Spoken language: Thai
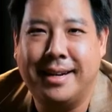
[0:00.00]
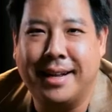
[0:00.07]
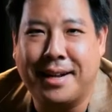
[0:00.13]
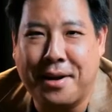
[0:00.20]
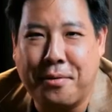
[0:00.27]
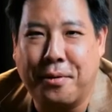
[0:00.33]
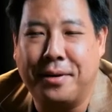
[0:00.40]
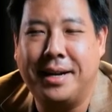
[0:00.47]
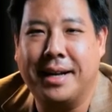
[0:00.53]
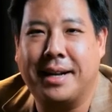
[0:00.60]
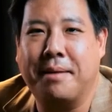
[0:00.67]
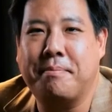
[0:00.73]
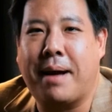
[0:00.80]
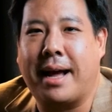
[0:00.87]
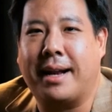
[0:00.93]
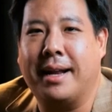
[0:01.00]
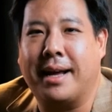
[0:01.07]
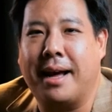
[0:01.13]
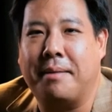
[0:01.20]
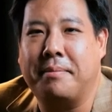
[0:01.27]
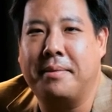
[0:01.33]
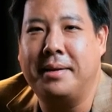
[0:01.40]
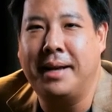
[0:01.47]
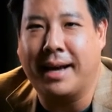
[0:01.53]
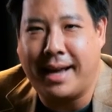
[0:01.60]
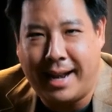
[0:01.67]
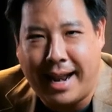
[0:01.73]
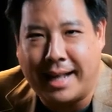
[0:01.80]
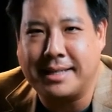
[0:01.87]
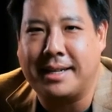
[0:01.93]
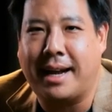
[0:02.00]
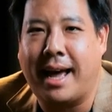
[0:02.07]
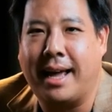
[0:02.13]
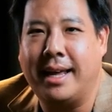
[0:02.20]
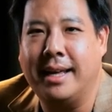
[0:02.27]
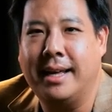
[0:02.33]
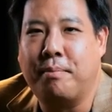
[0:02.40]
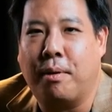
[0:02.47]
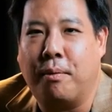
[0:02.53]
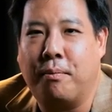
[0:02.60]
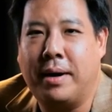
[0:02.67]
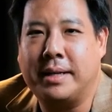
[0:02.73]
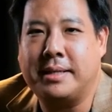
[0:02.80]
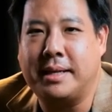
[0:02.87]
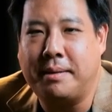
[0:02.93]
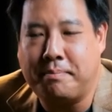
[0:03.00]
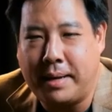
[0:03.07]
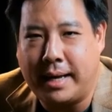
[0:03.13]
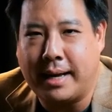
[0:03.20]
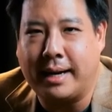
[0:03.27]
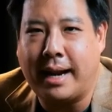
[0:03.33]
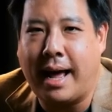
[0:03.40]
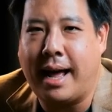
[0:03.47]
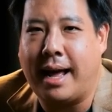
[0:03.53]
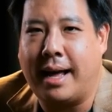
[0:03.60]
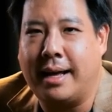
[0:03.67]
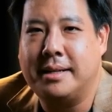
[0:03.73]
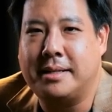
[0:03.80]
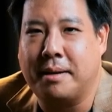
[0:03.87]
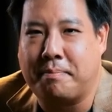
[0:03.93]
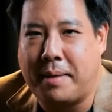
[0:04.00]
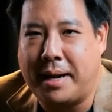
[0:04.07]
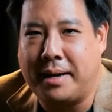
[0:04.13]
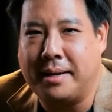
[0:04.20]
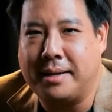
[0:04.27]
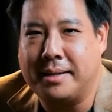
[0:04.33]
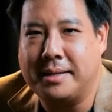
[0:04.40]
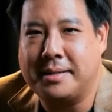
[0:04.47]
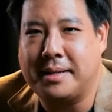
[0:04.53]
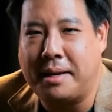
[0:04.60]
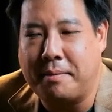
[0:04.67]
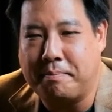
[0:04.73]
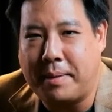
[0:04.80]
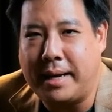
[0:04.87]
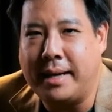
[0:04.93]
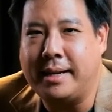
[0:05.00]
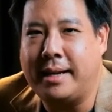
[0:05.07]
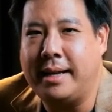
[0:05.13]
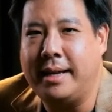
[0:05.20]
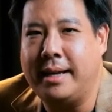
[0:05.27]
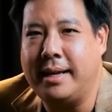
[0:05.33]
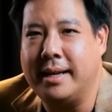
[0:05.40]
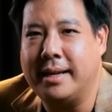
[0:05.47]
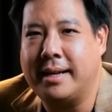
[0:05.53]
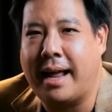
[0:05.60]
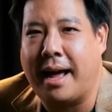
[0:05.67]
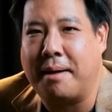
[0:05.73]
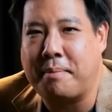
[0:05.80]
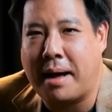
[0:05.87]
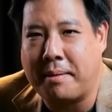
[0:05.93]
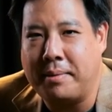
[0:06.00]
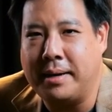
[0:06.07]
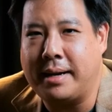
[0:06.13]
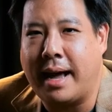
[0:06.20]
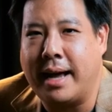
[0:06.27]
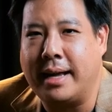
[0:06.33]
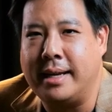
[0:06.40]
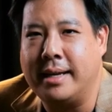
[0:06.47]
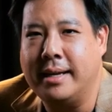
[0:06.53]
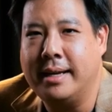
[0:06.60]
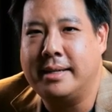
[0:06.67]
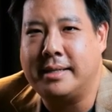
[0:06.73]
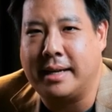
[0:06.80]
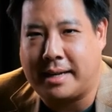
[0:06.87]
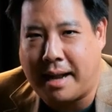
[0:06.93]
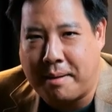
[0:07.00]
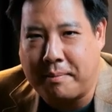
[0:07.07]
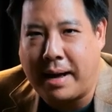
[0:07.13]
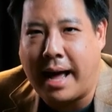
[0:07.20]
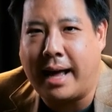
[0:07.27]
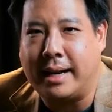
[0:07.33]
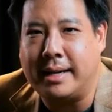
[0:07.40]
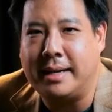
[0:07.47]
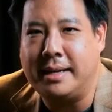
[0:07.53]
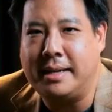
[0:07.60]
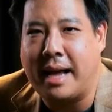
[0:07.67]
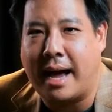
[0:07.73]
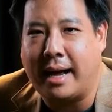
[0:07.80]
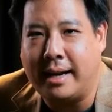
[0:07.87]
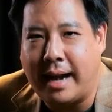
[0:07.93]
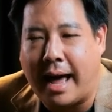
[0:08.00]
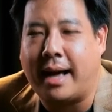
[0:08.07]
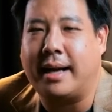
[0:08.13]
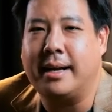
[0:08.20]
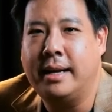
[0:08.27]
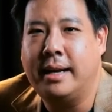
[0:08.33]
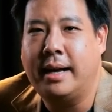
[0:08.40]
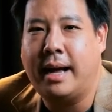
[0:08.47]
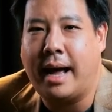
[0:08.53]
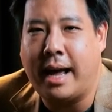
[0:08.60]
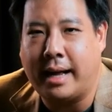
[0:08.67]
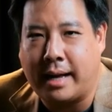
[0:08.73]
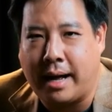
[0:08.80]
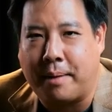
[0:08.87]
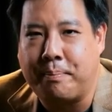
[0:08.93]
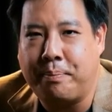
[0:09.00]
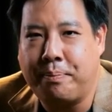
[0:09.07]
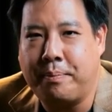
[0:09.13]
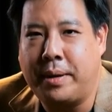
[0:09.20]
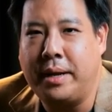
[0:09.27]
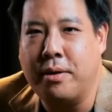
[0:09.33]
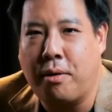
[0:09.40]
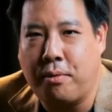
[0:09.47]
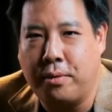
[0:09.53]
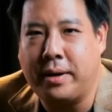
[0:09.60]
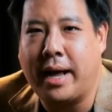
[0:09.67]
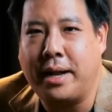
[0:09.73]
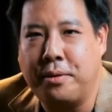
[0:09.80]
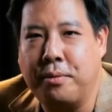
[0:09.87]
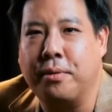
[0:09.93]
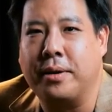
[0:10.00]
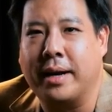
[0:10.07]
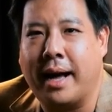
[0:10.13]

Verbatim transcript: เลือกทั้งคนเลือกทั้งพักนะครับ เลือกให้แลนสไลด์ ผมว่า 4 ปีข้างหน้า จะเป็น 4 ปีที่ทางพักเพื่อไทยจะทำงานอย่างหนัก ให้กับพี่น้องคนไทยทุกคน